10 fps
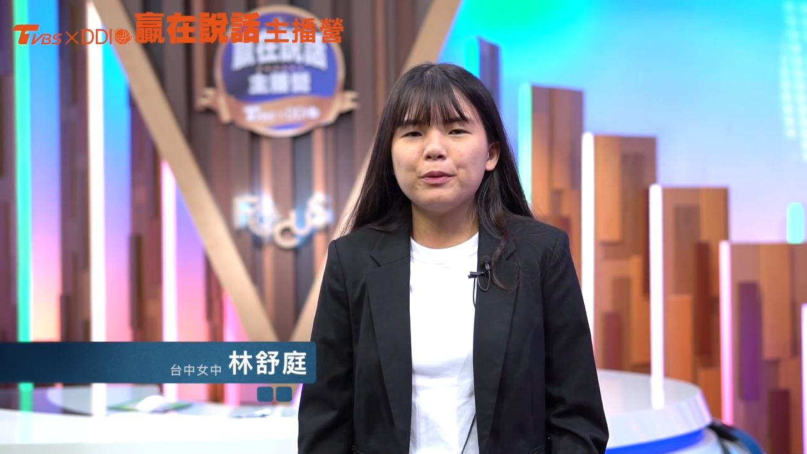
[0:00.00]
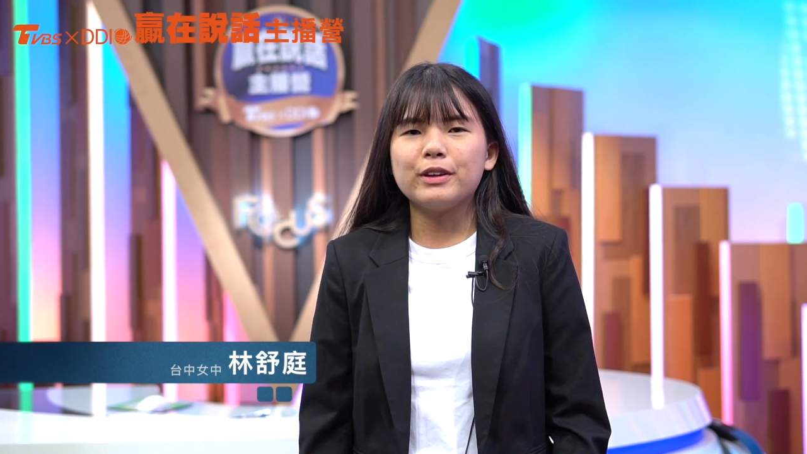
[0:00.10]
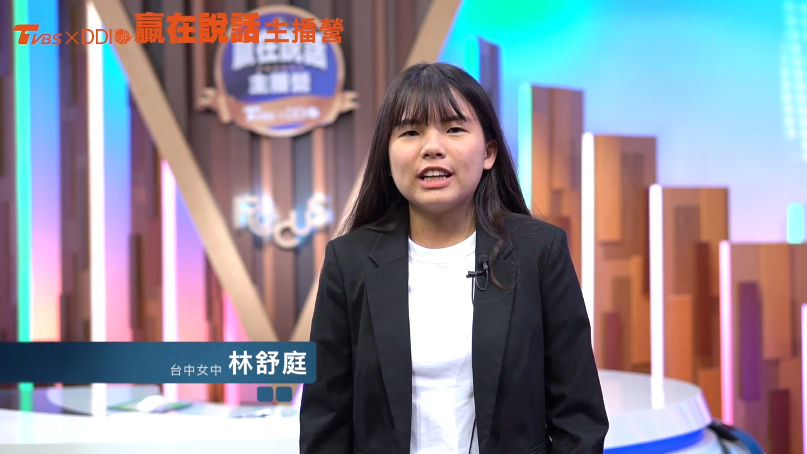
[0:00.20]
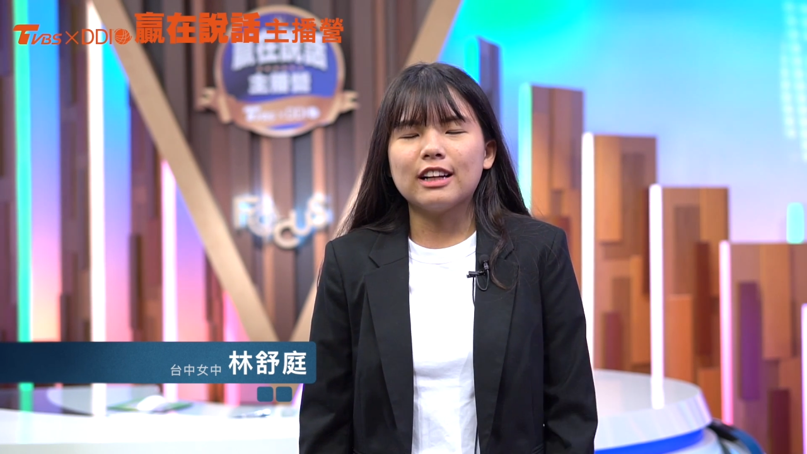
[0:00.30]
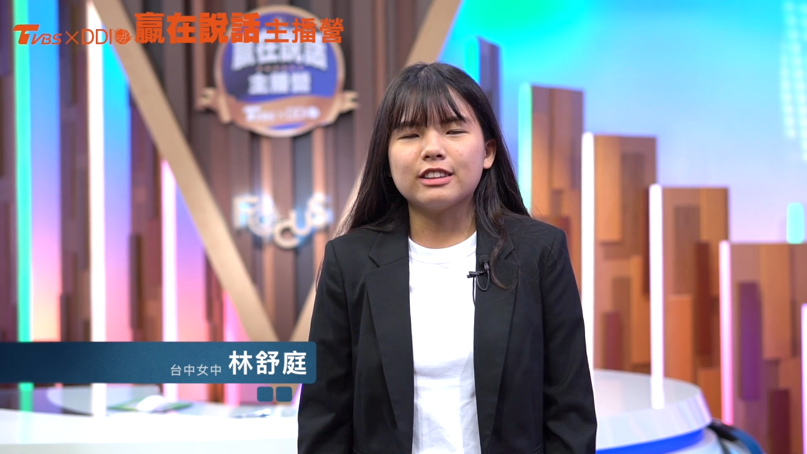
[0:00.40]

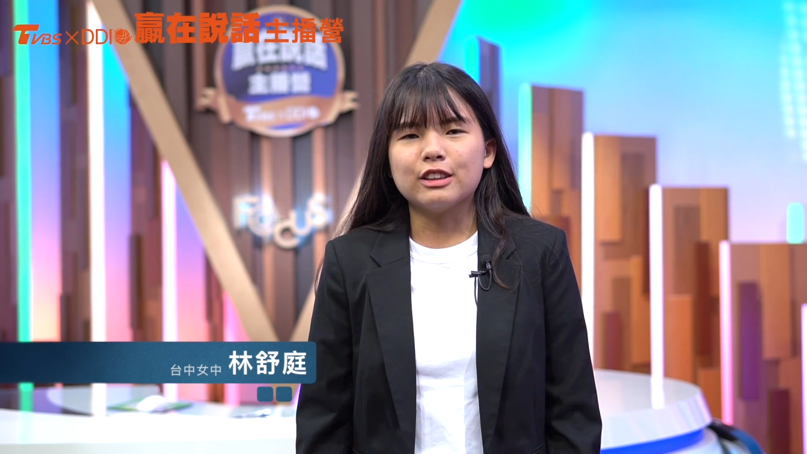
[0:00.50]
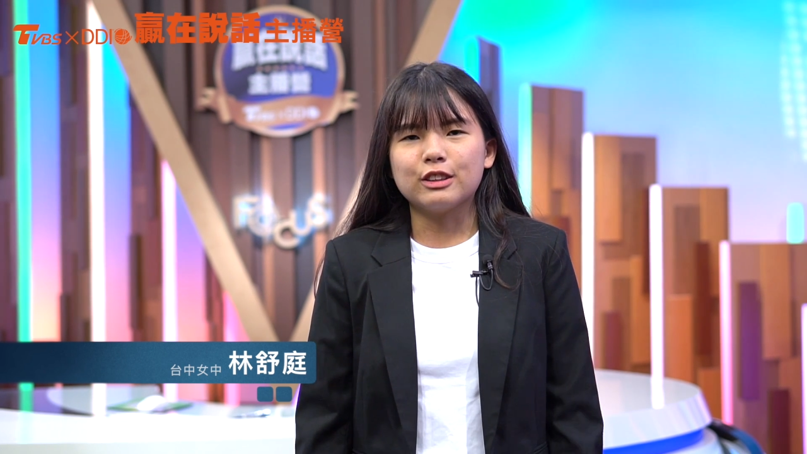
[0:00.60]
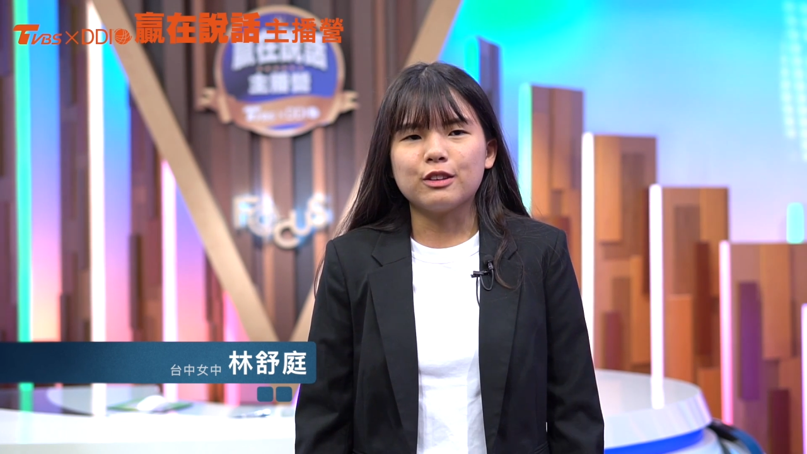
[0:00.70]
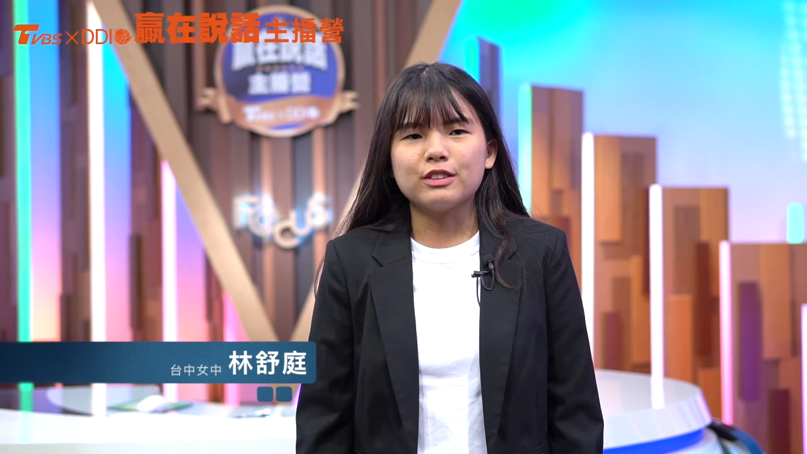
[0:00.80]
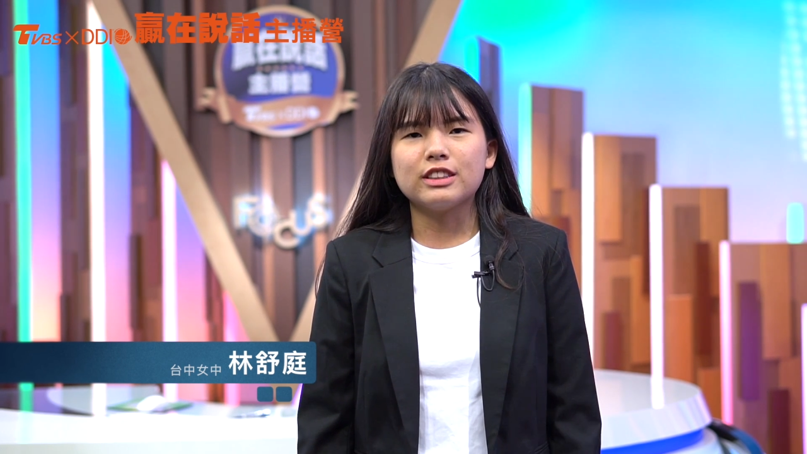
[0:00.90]
不一样的
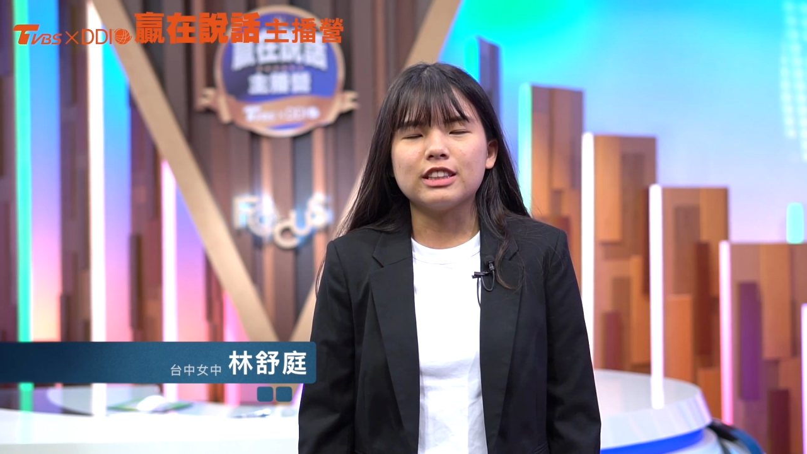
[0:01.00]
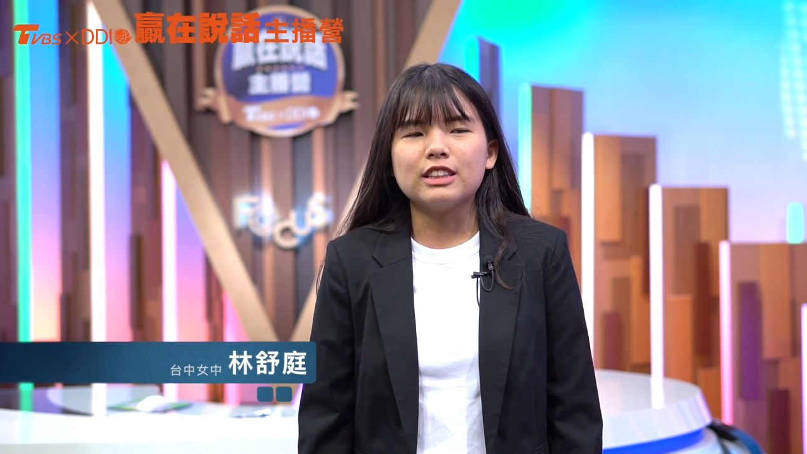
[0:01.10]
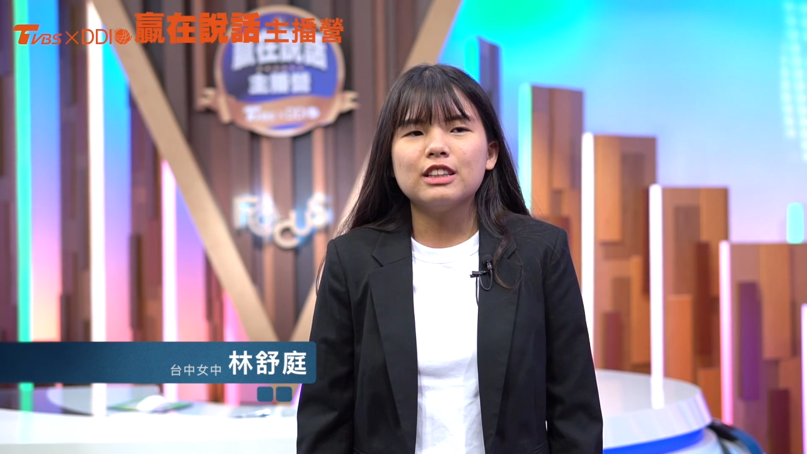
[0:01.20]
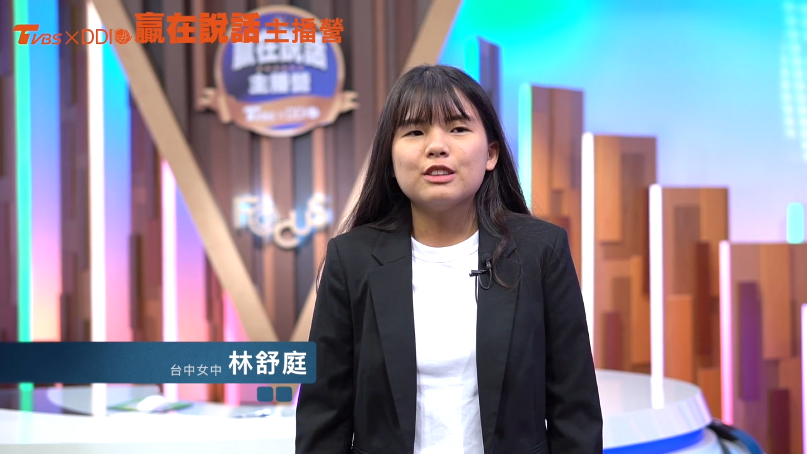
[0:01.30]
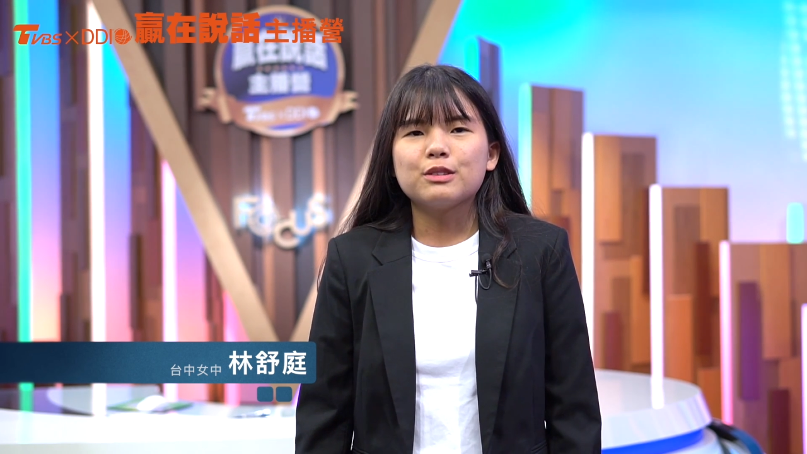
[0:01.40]
东西，